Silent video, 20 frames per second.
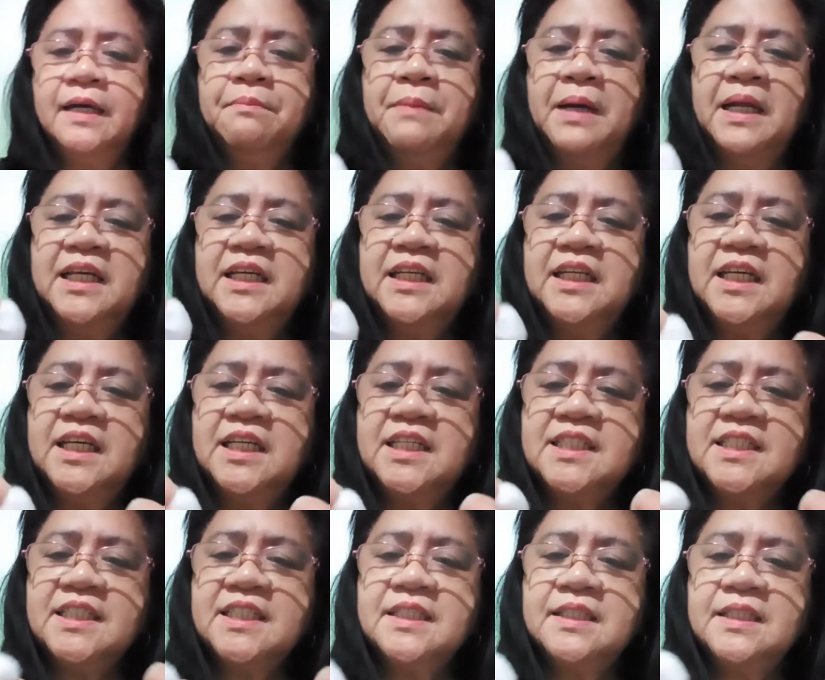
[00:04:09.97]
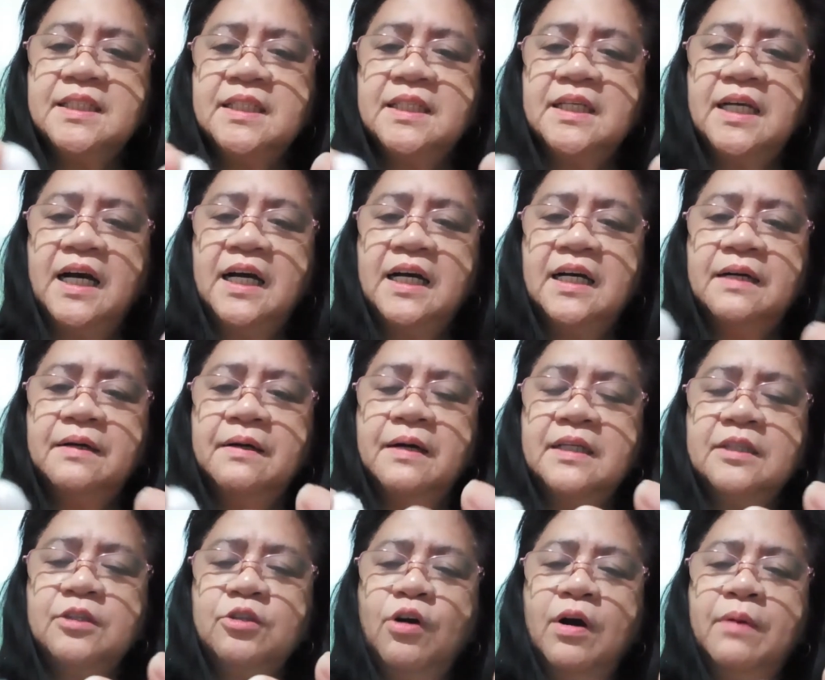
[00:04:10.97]
malinis
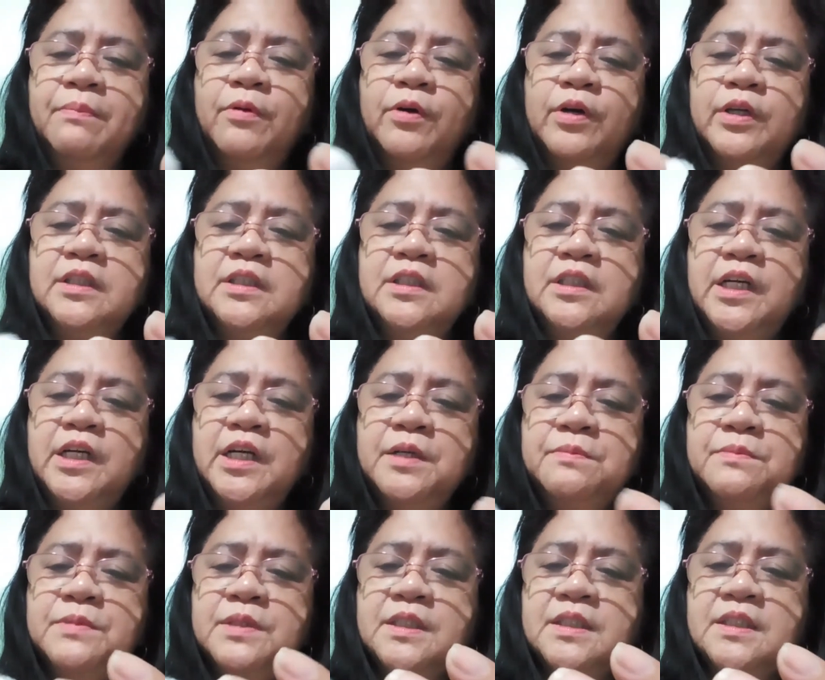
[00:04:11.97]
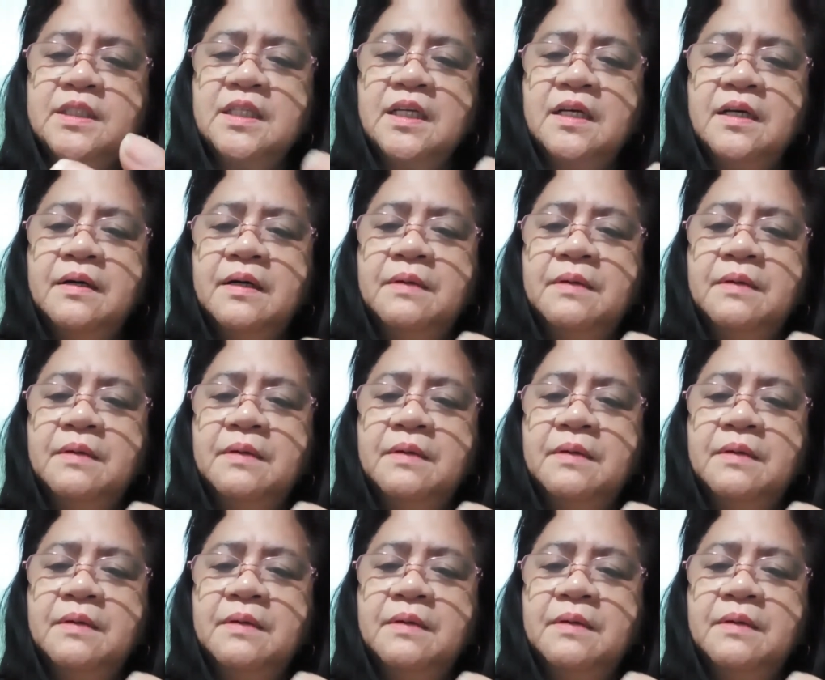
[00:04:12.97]
to avoid germs